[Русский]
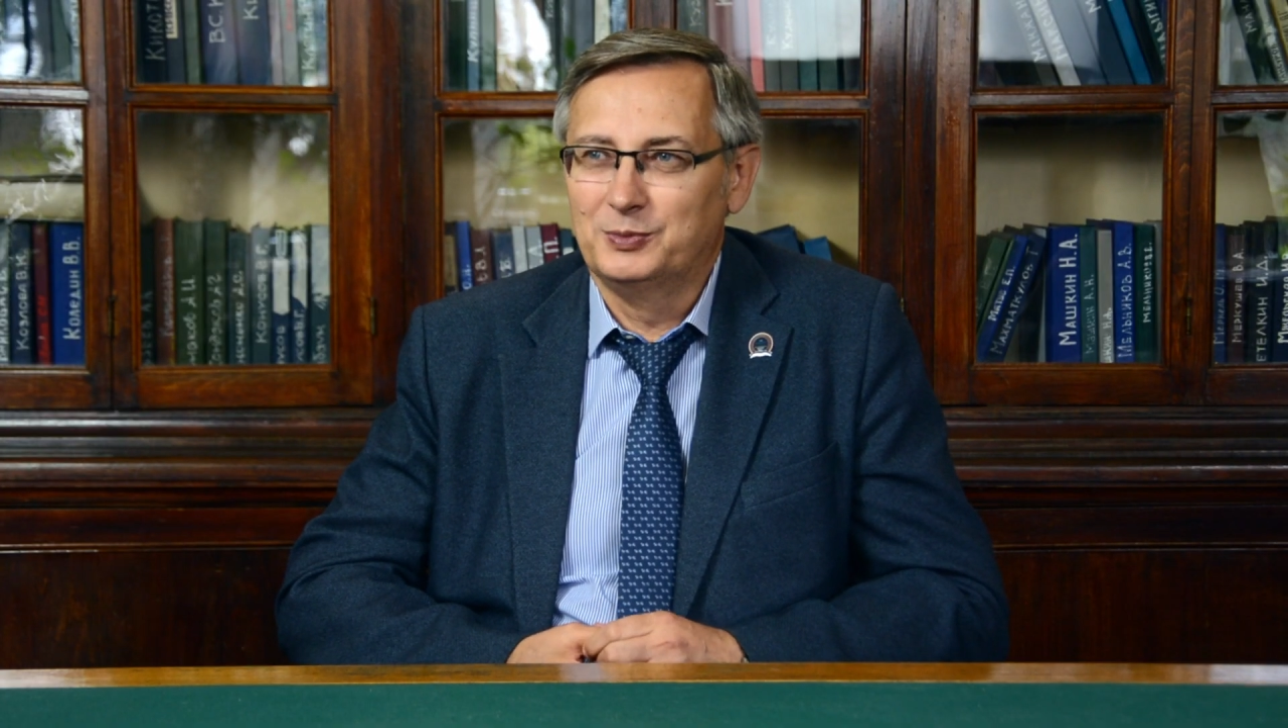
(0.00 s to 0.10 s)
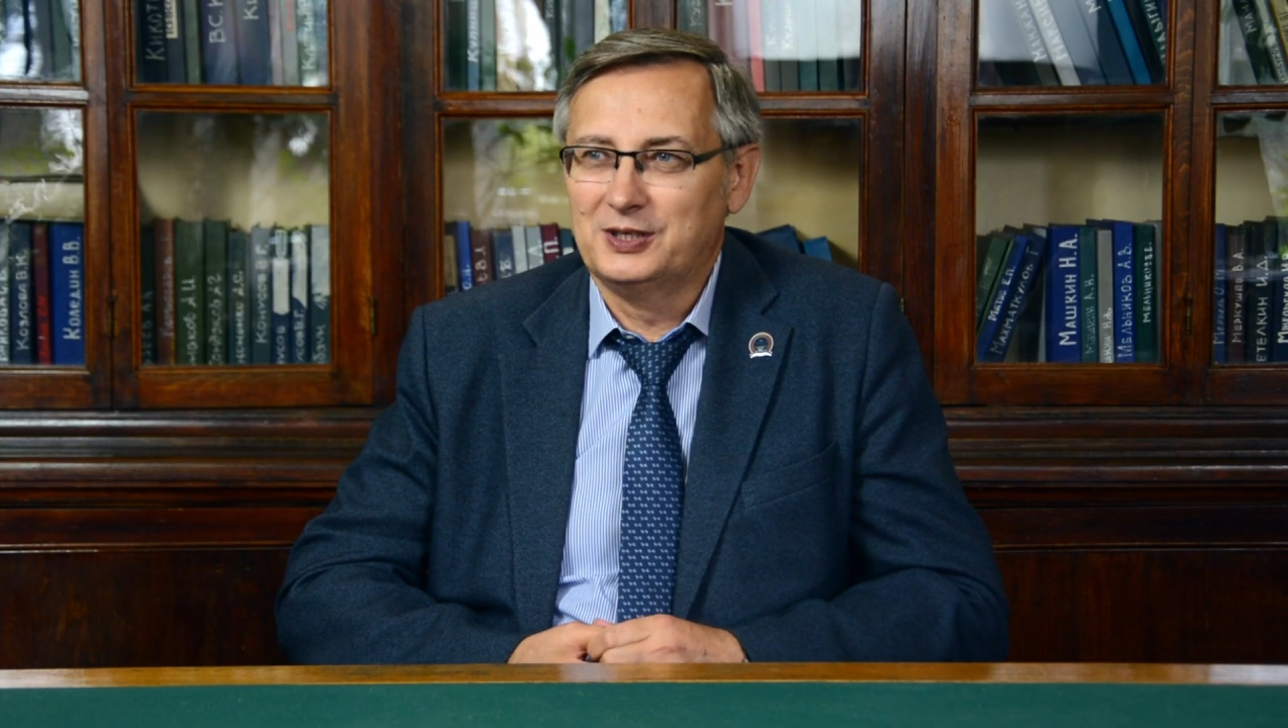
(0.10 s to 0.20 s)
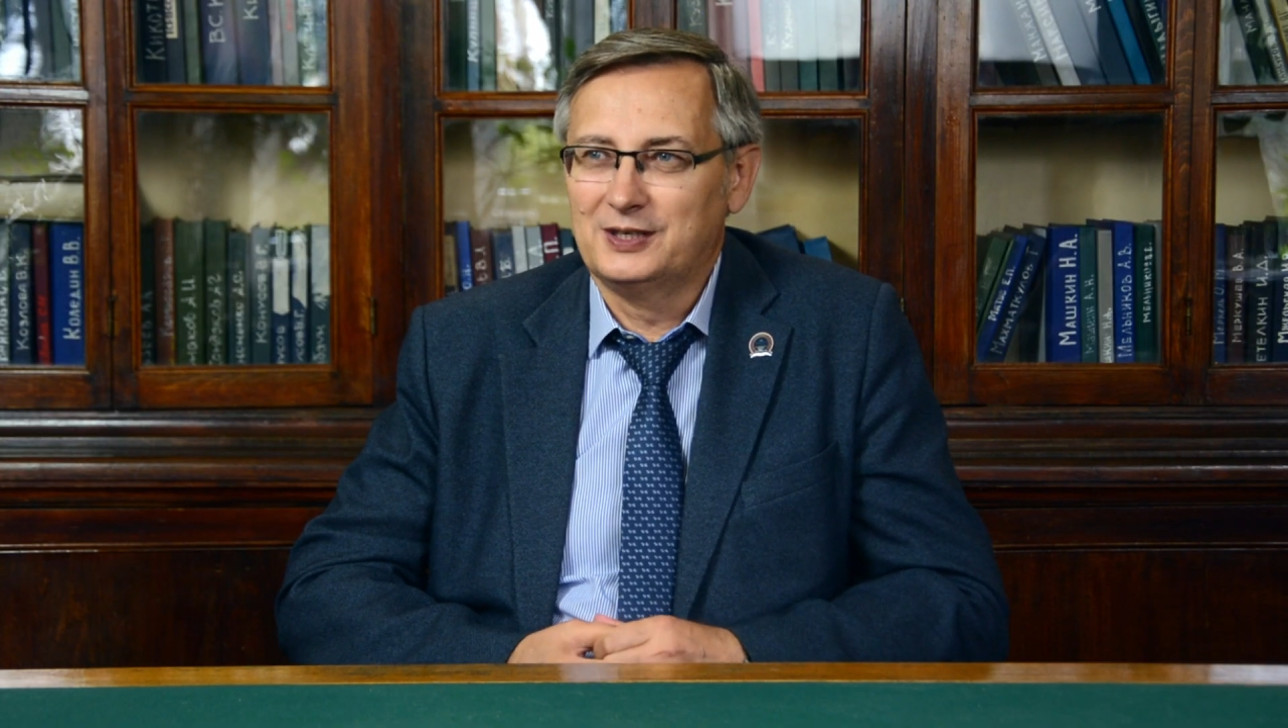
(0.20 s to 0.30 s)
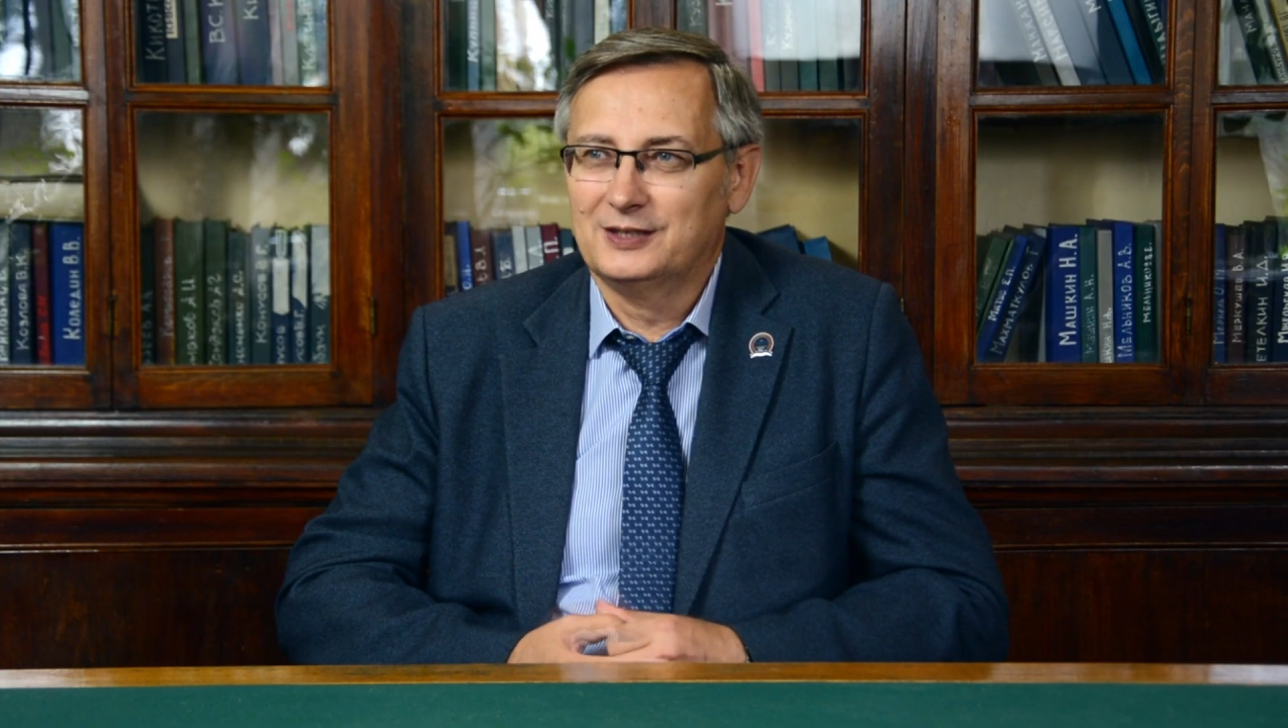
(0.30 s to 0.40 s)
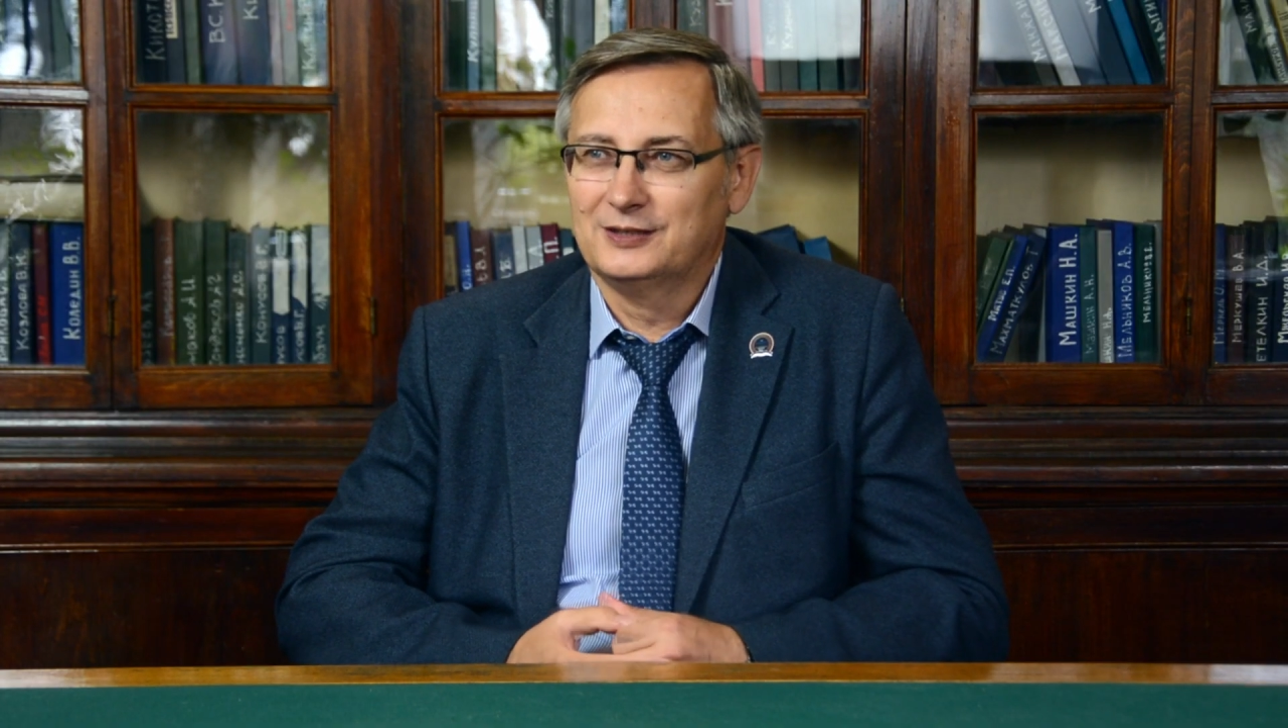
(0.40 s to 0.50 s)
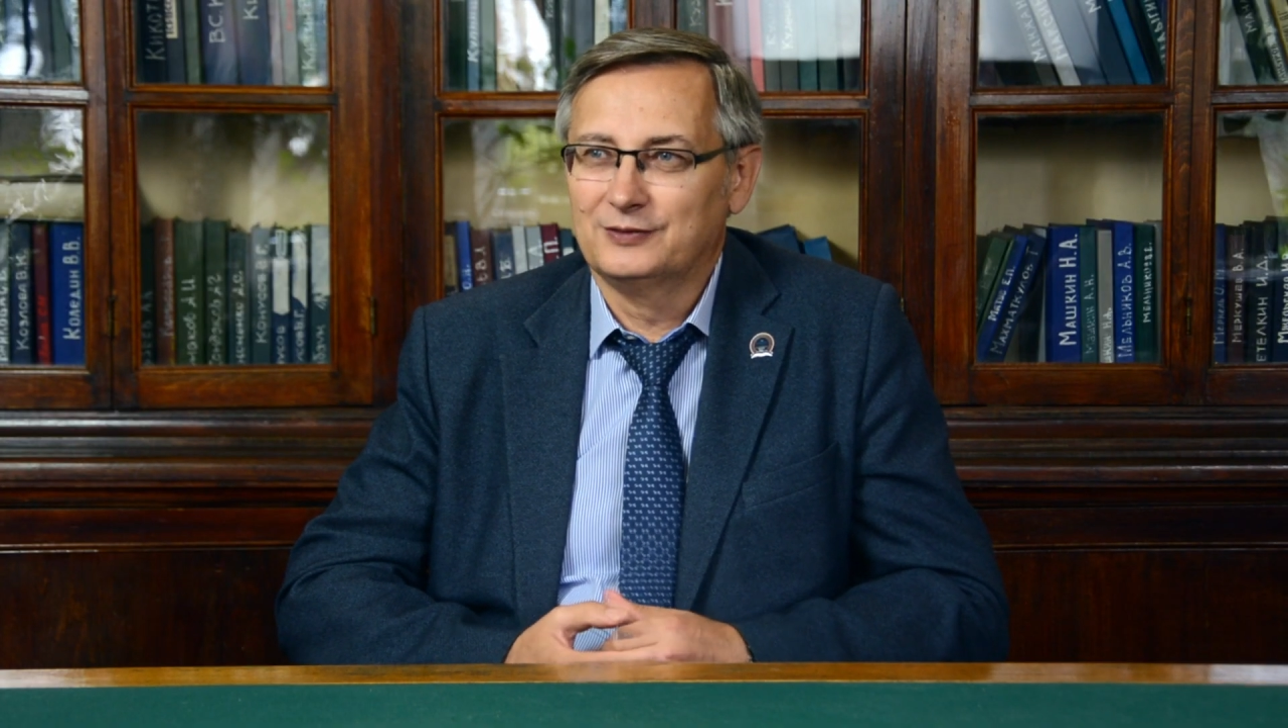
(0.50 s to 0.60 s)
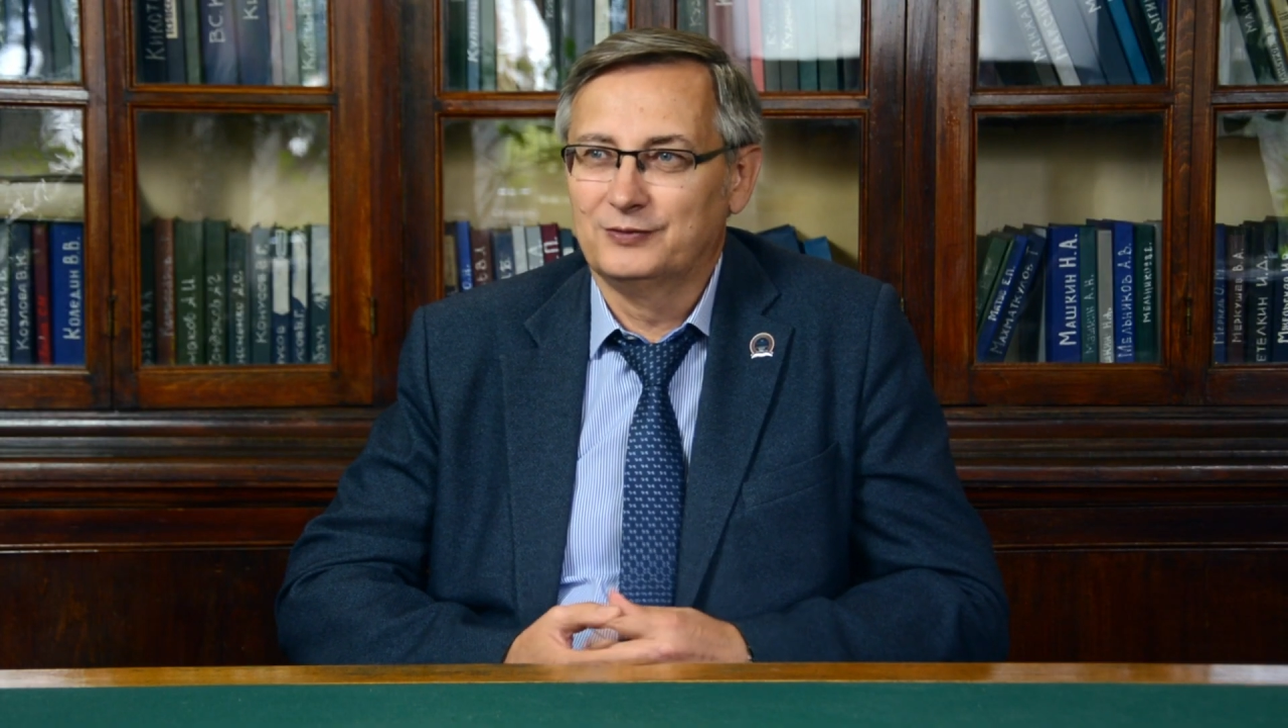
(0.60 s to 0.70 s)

материалов,